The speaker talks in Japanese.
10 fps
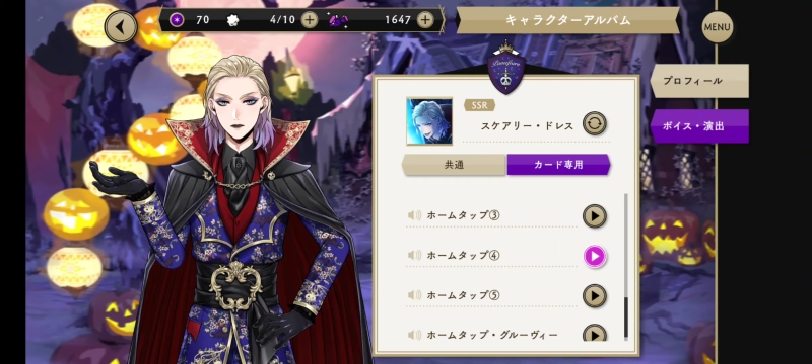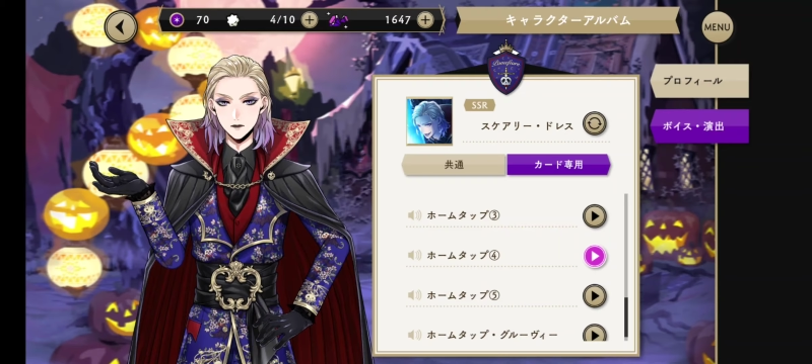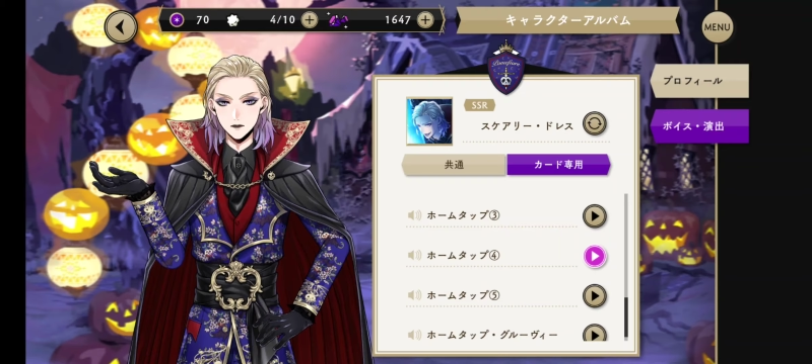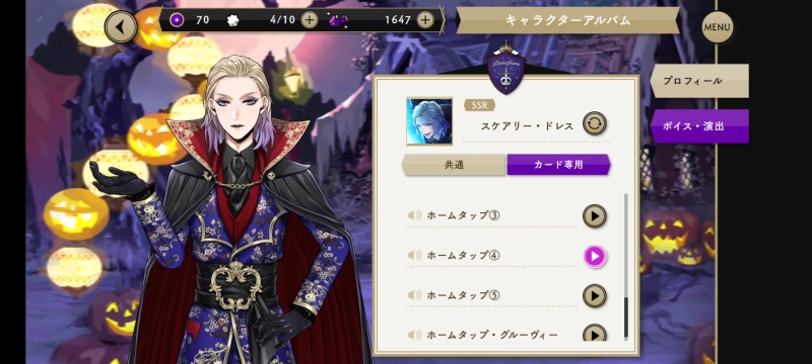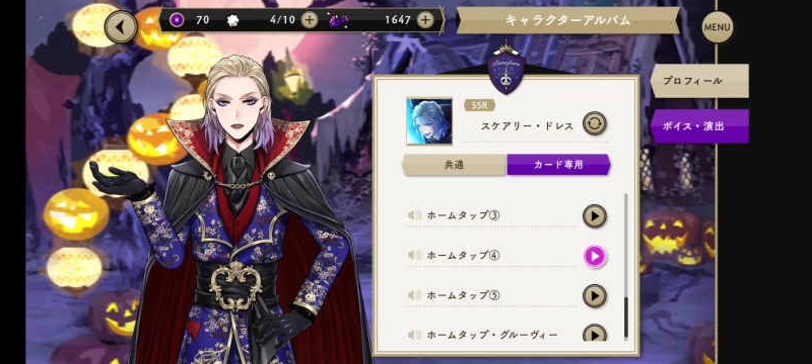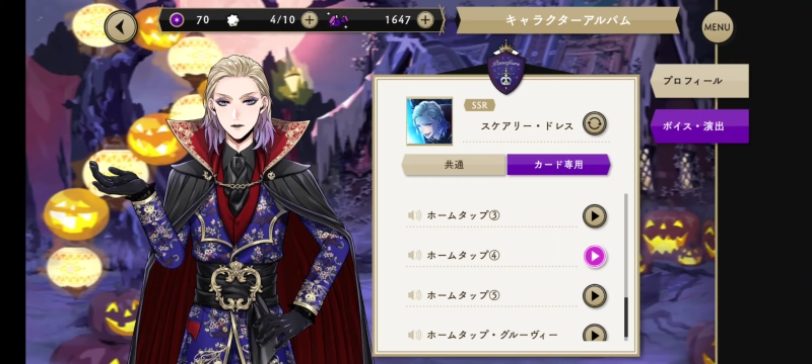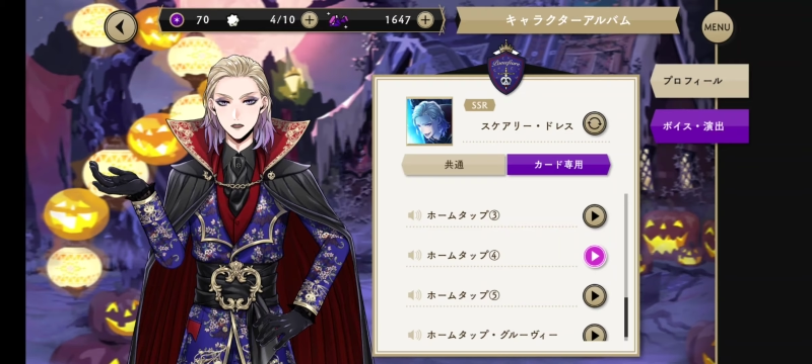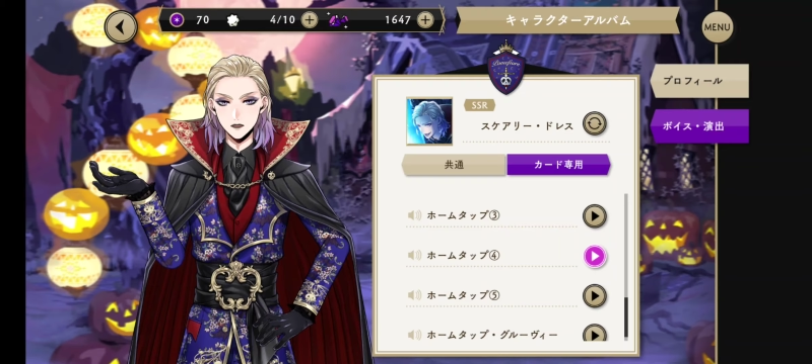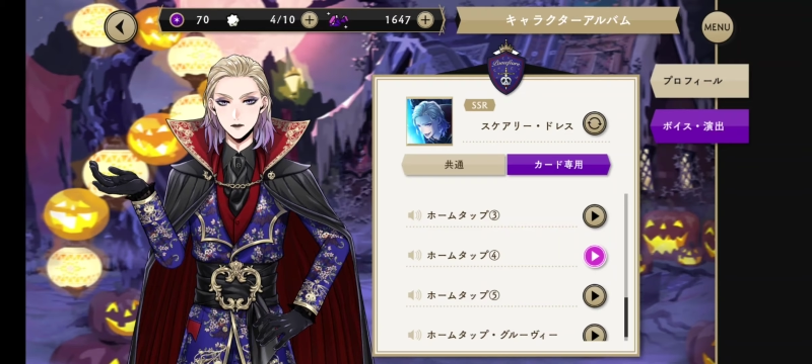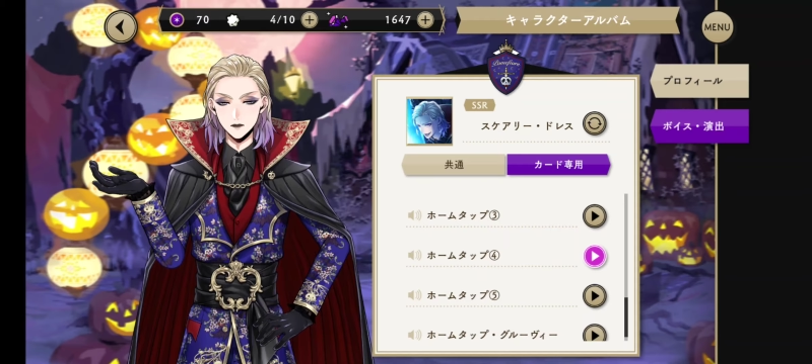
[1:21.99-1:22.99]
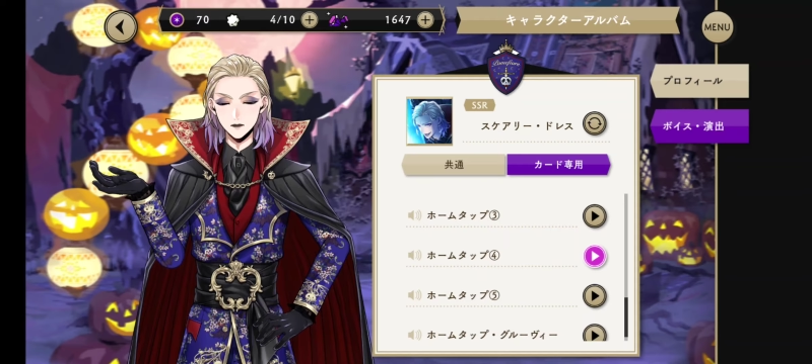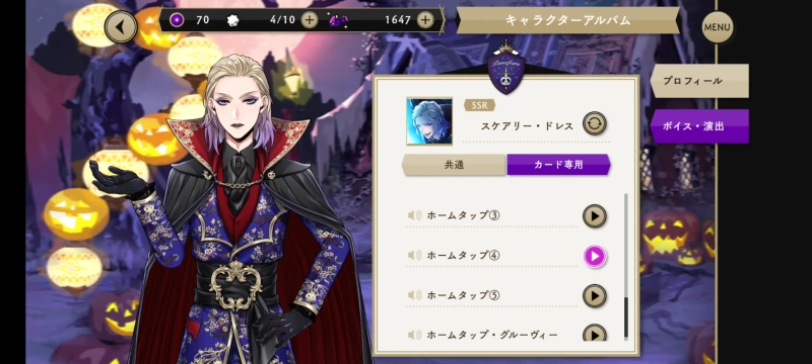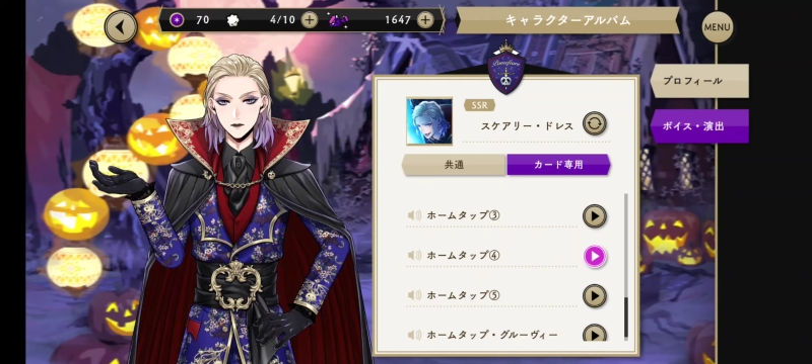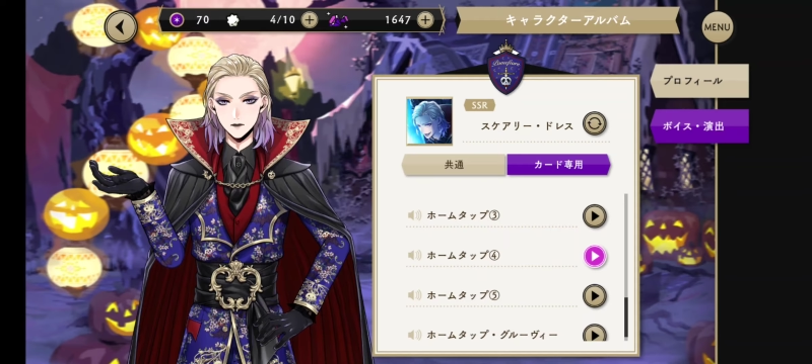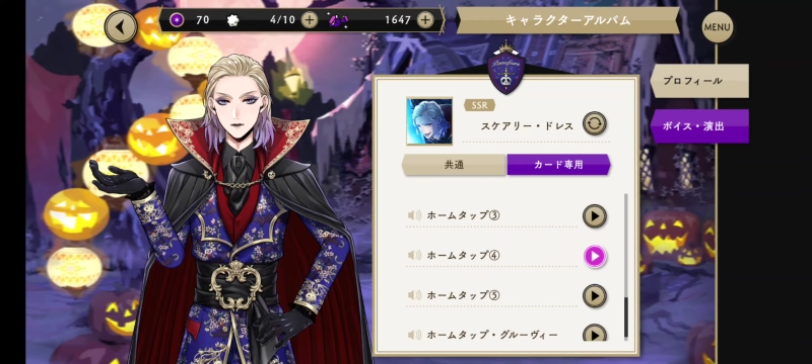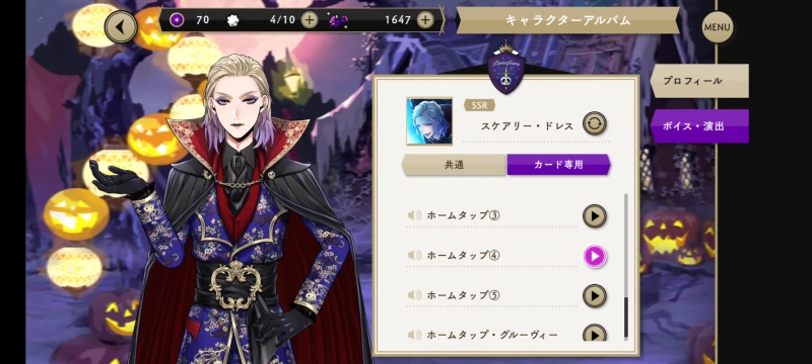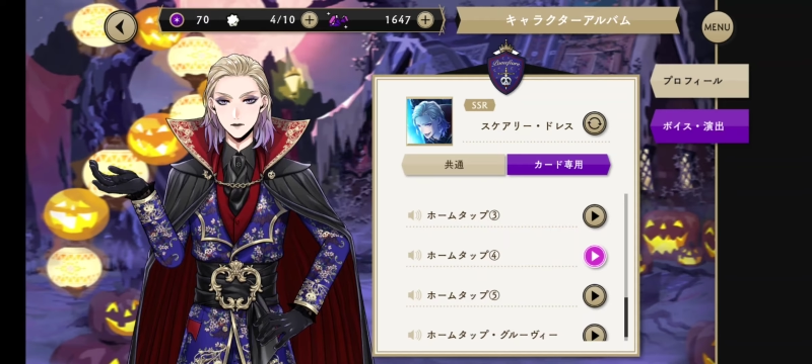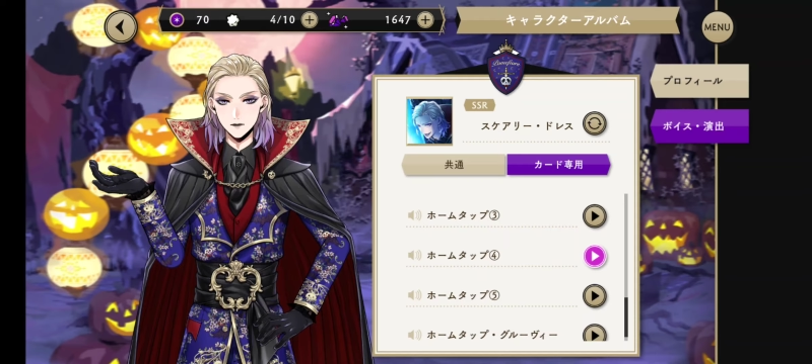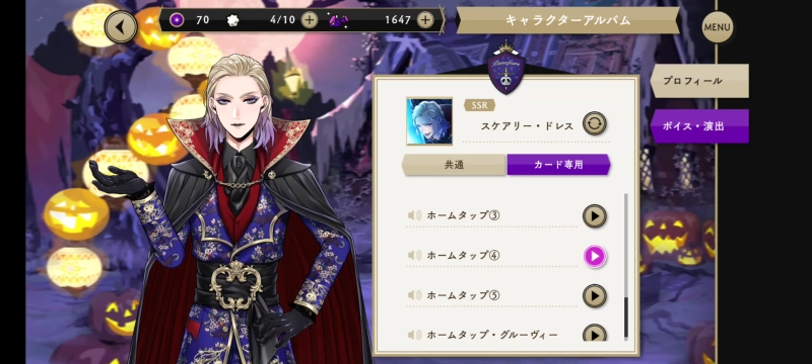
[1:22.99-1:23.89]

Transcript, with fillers: メイクと仮装をして帰ってきた。